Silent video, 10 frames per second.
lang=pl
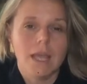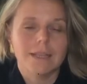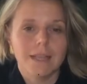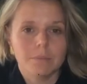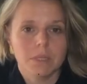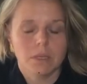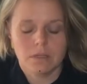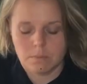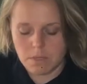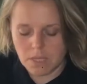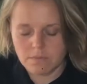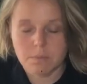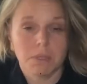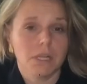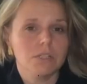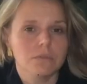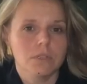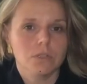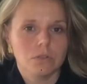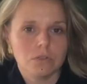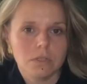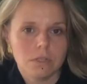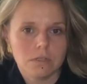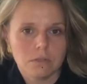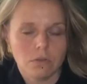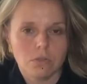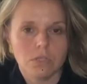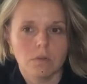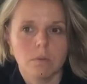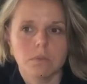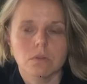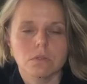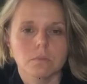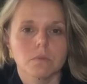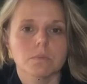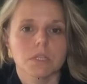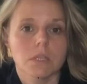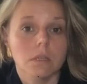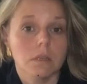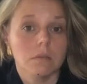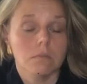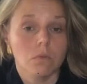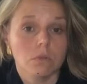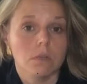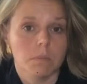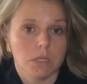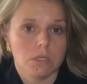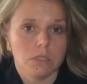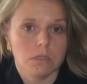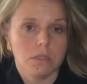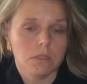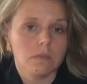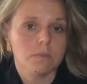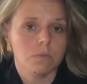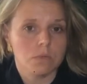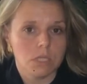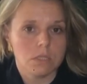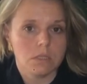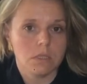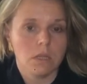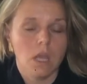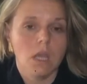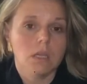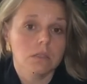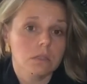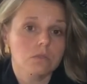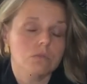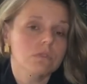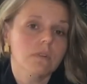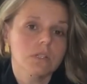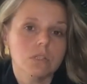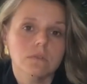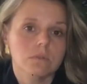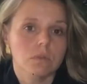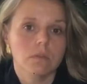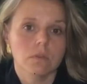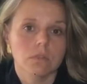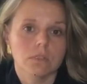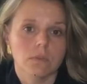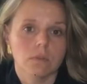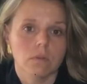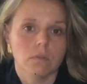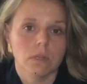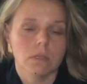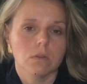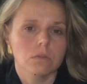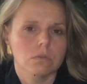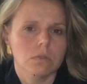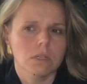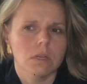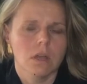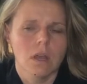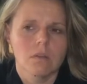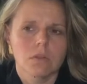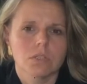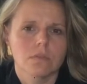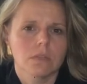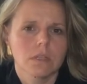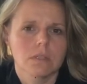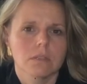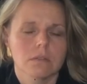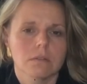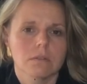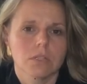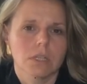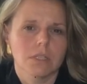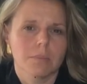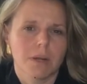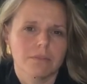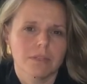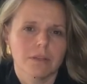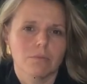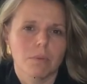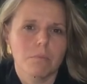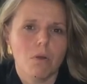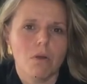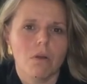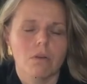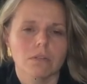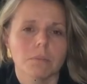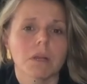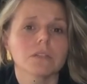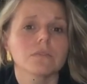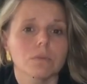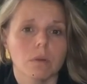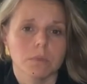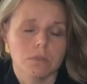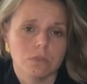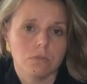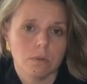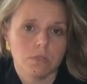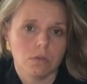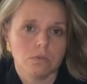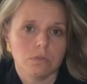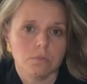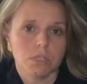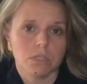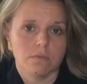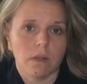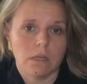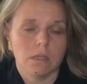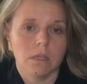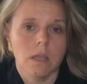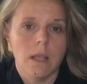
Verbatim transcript: Dla mnie chyba najwspanialsze w tej książce jest to, że dała mi dostęp do psychiki młodych mężczyzn, i tych współczesnych, i tych, którzy walczyli w II wojnie światowej i o których właściwie nigdy się tak naprawdę głęboko nie martwiłam, nie troszczyłam się o to, co przeżywali